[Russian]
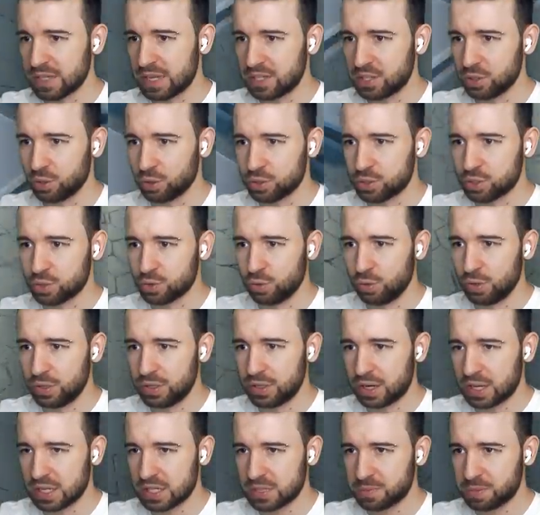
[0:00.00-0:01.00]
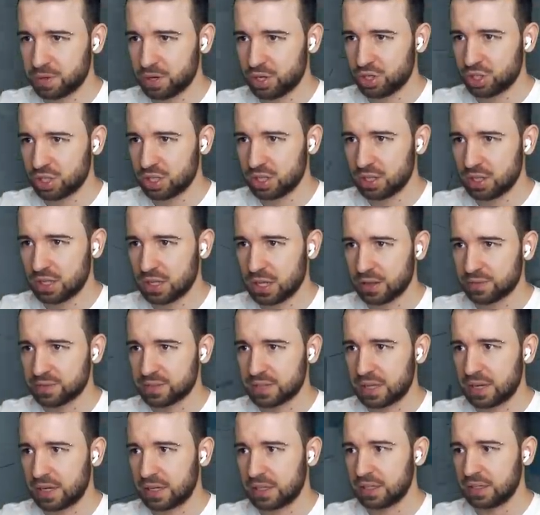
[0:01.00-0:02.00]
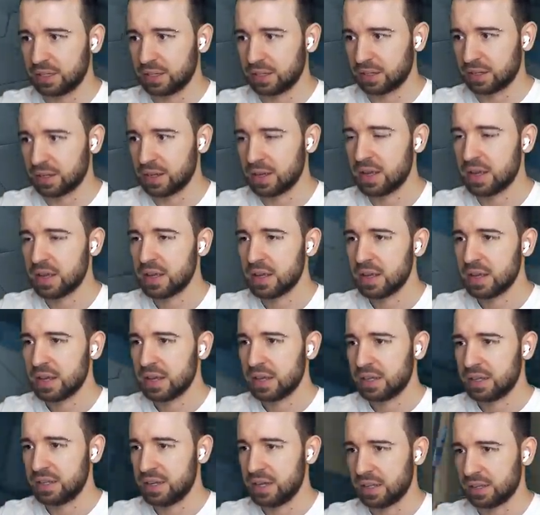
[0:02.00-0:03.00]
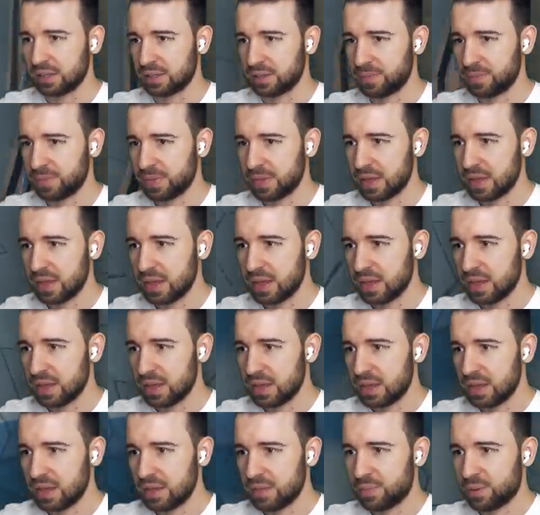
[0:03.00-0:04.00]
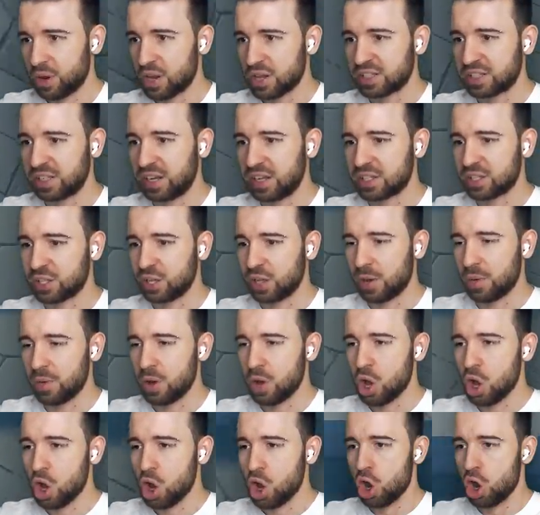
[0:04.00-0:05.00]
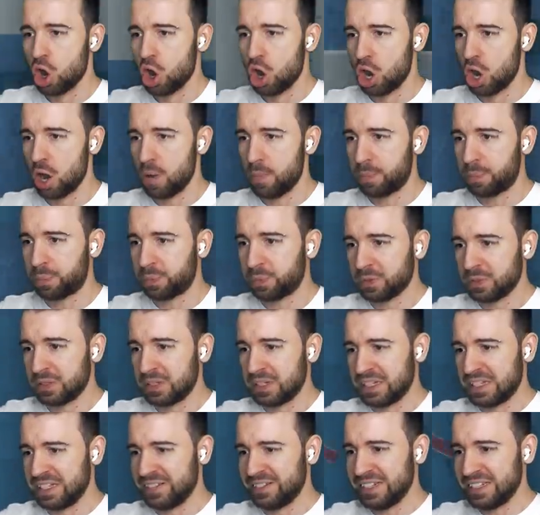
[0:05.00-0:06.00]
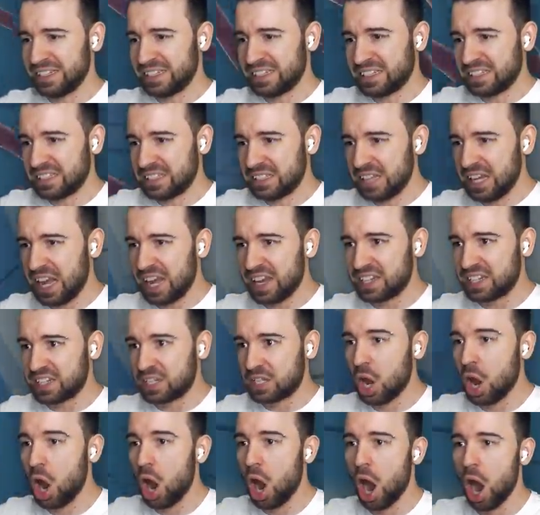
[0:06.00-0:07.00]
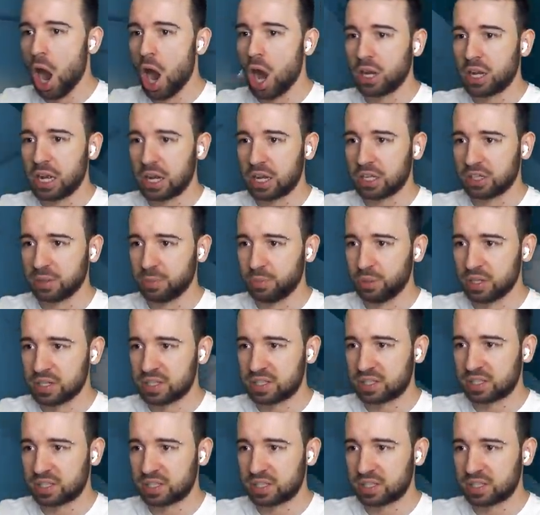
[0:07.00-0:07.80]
знаете, олдскульной распрыжки, как в старых играх. Нет. Просто рискнем. Оп! А, давай! Есть! О, как это было